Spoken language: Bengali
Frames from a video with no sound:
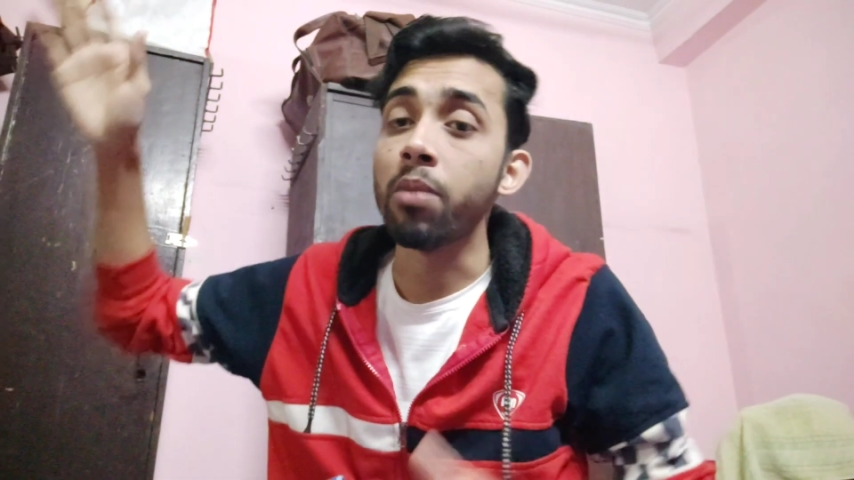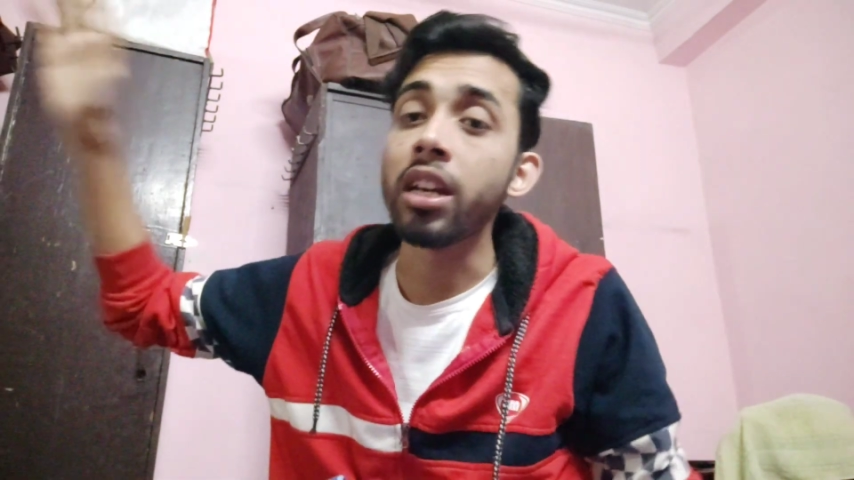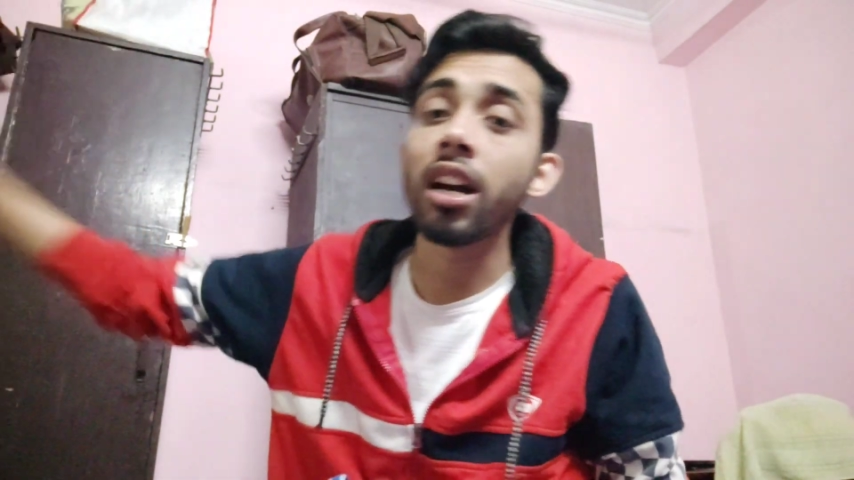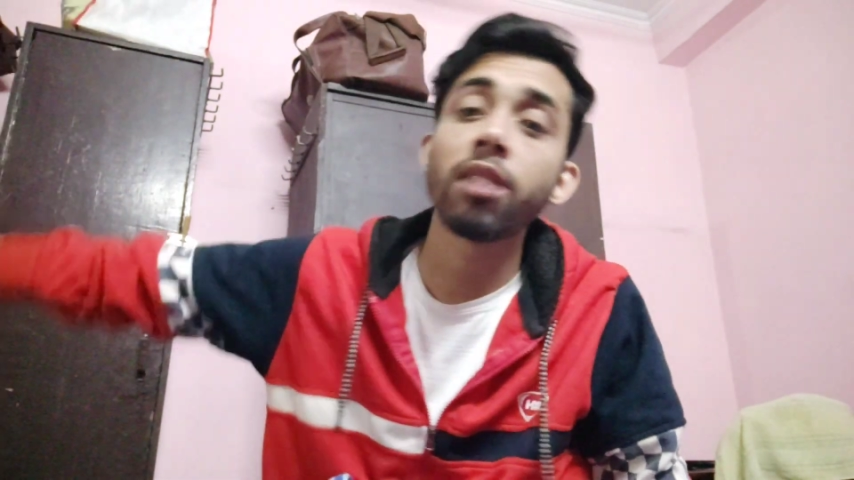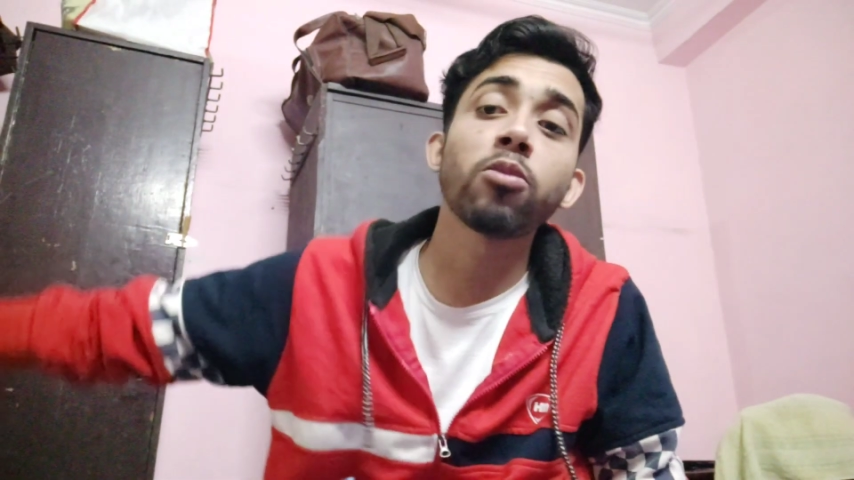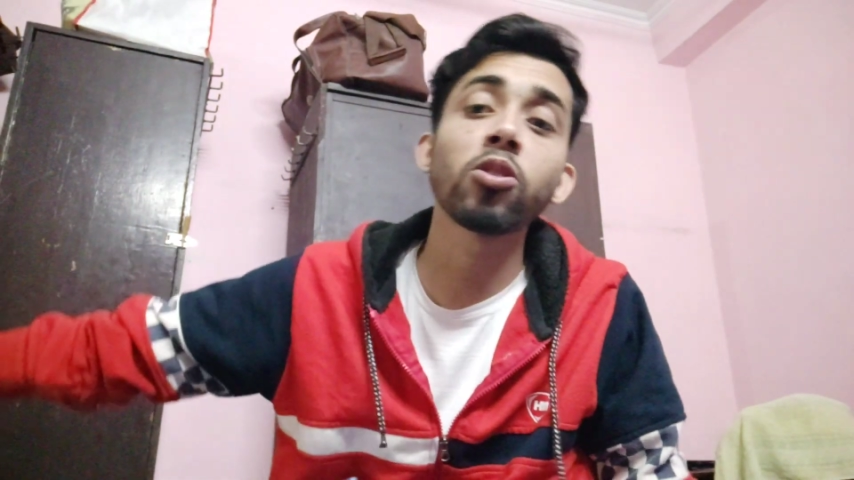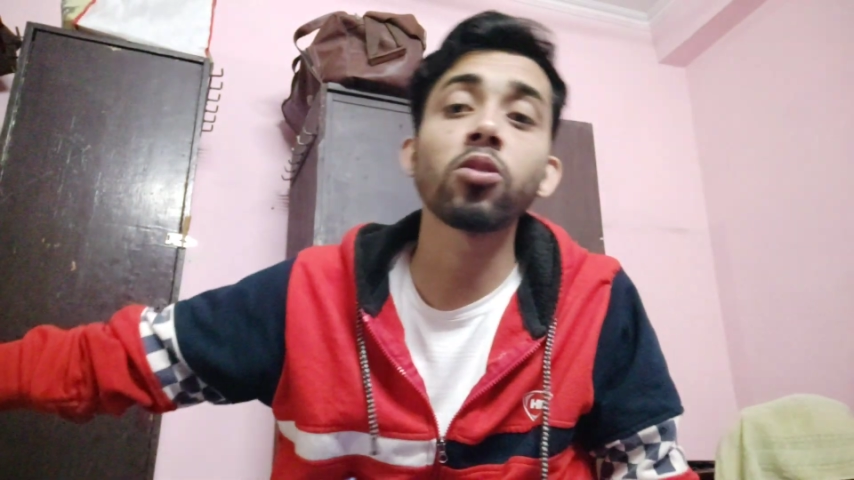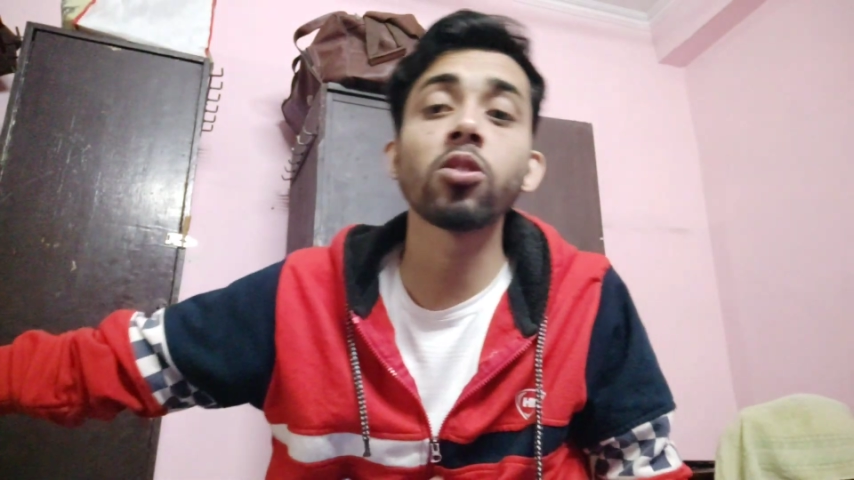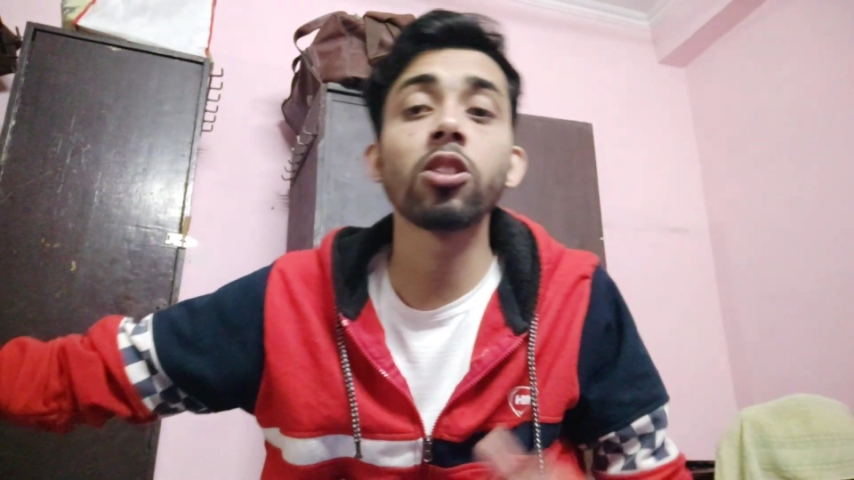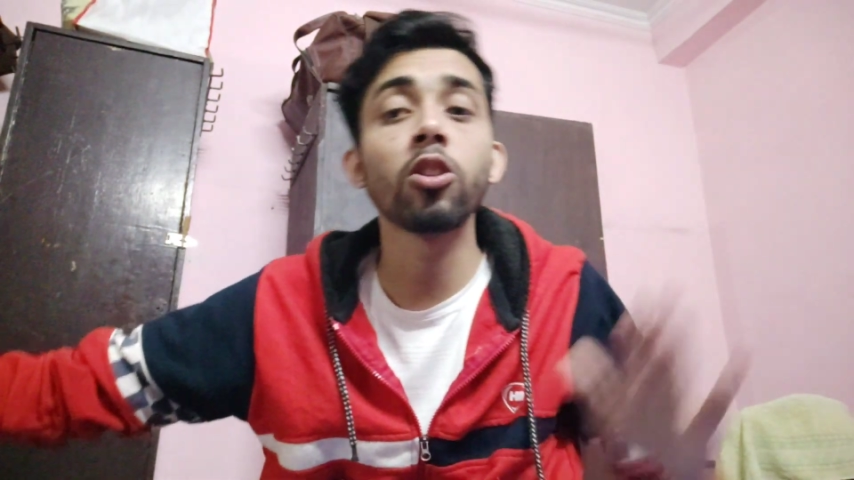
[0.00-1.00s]
ভিকারি
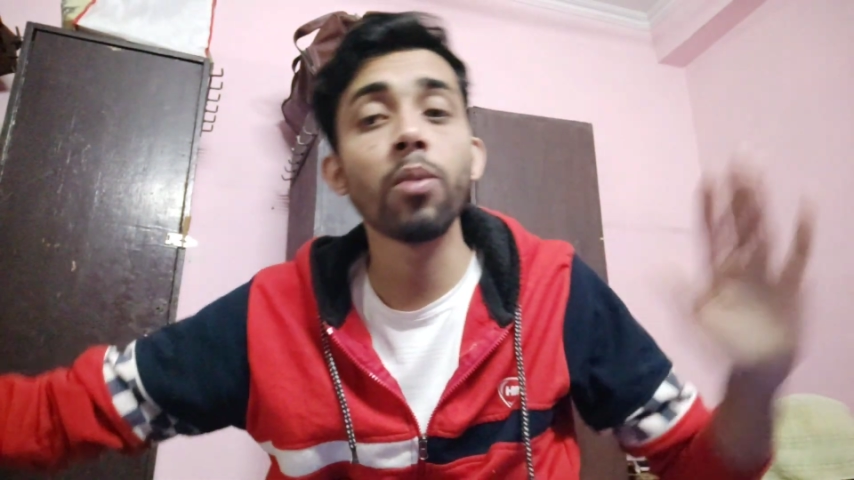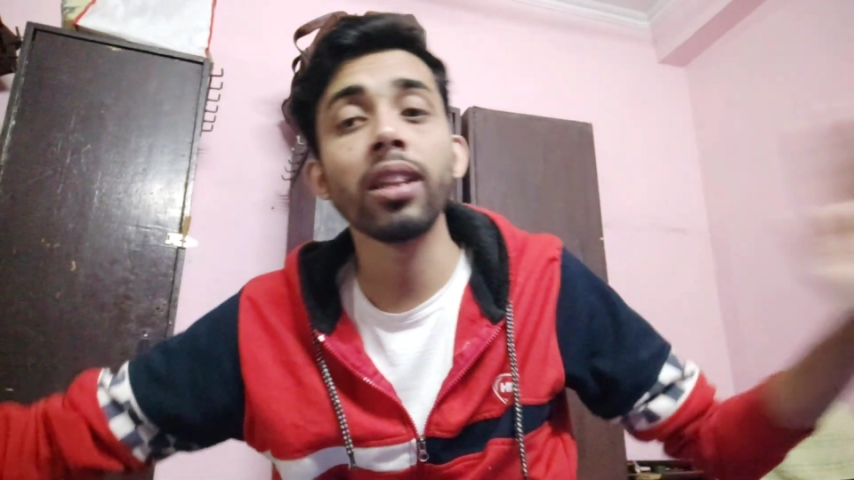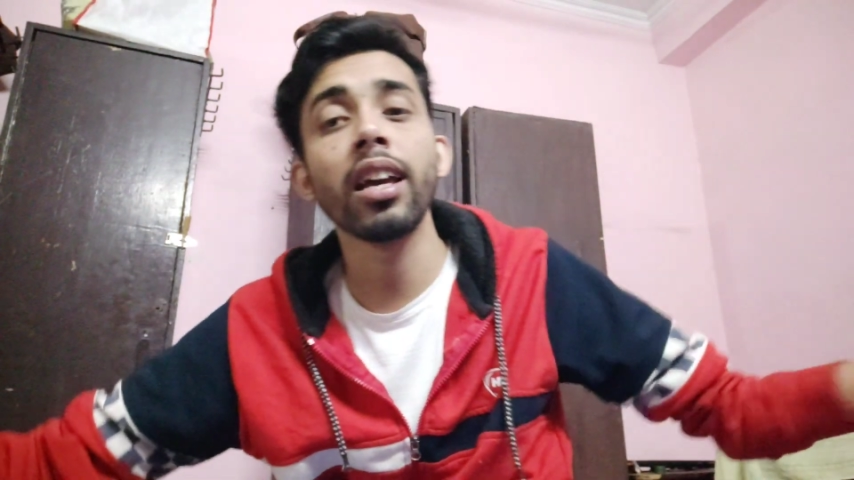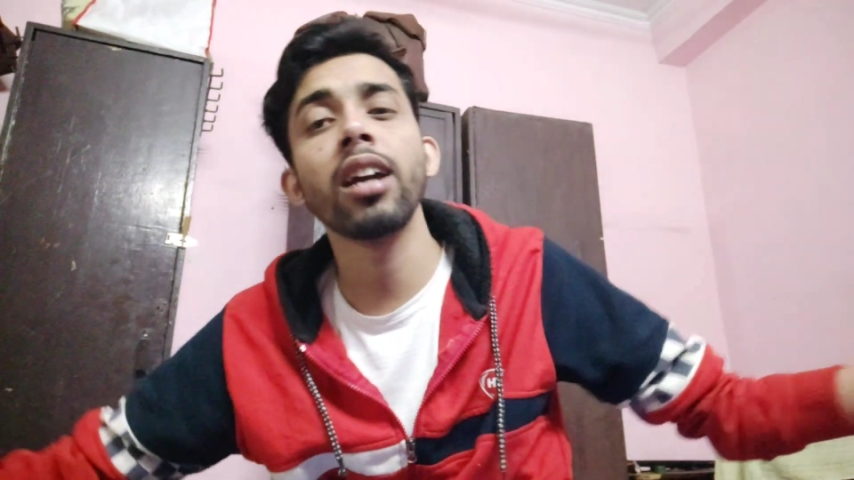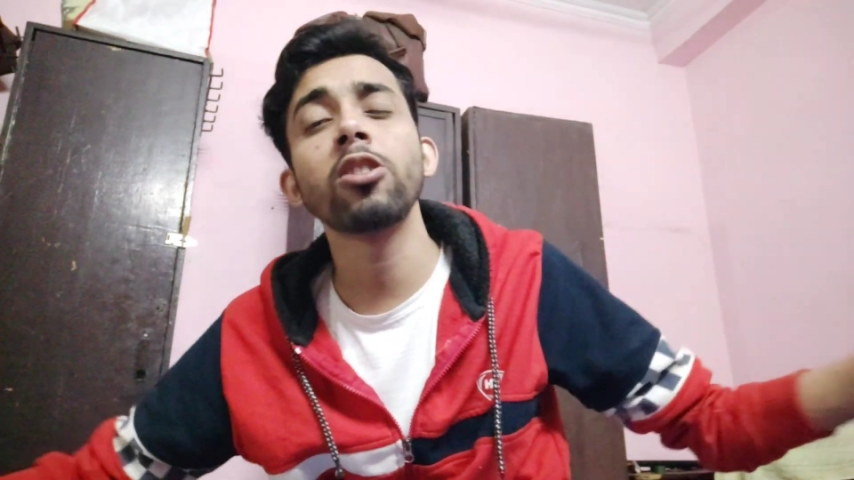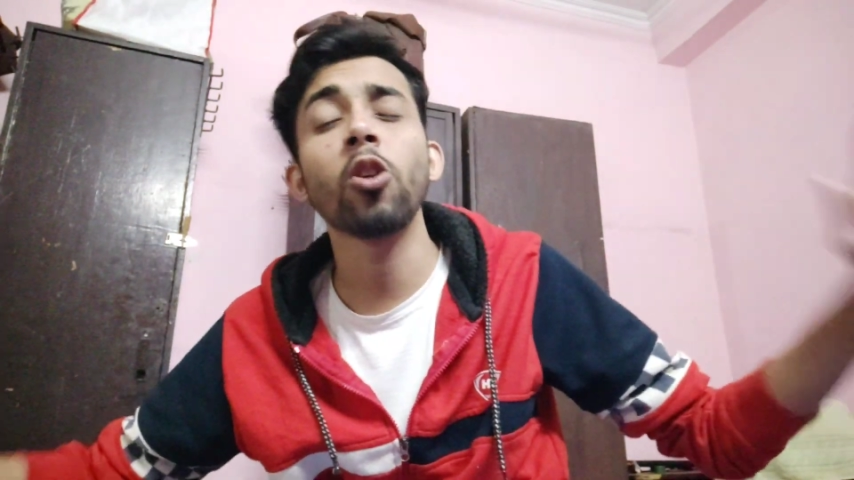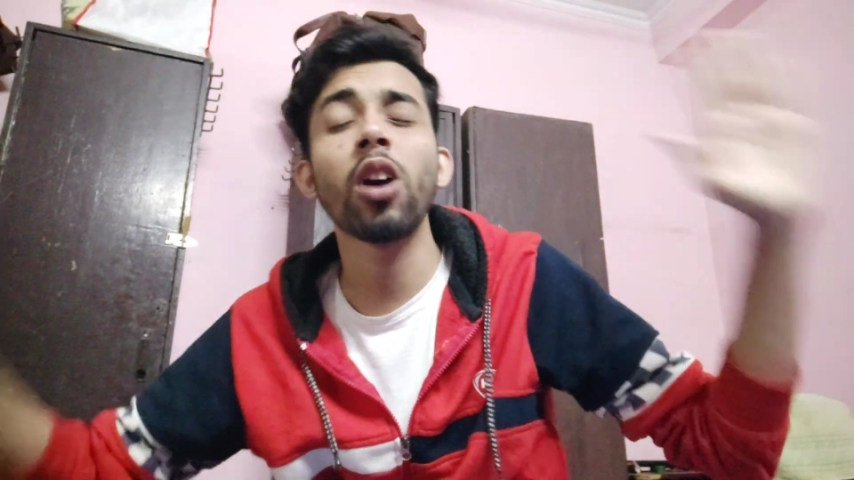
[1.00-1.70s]
পর্যন্ত যদি তোমরা দেখেন